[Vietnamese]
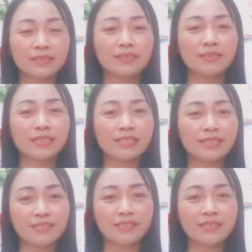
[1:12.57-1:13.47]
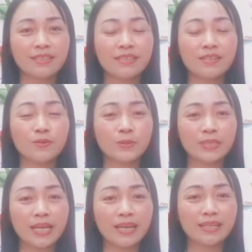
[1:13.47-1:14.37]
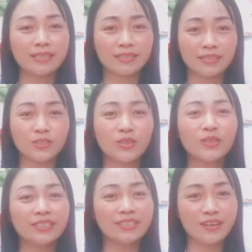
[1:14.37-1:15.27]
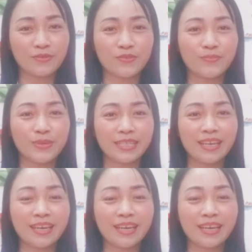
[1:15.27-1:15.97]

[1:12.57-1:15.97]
từng cái chặng đường đi của chúng ta để thực hiện tốt con đường đời của mình